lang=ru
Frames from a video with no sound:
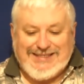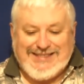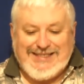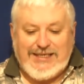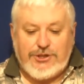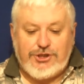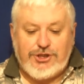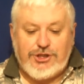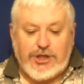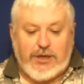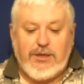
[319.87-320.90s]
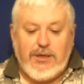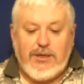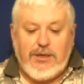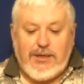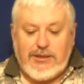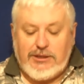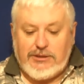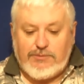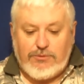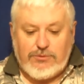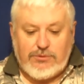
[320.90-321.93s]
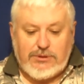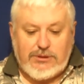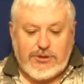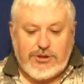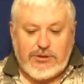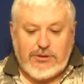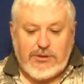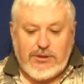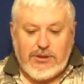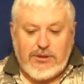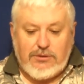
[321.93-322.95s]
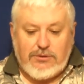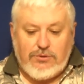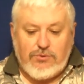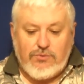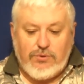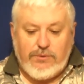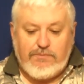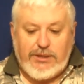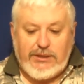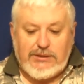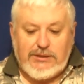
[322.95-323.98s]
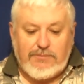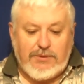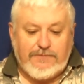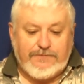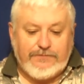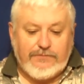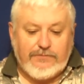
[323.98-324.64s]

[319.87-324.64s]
Здесь же они используют совершенно другой принцип –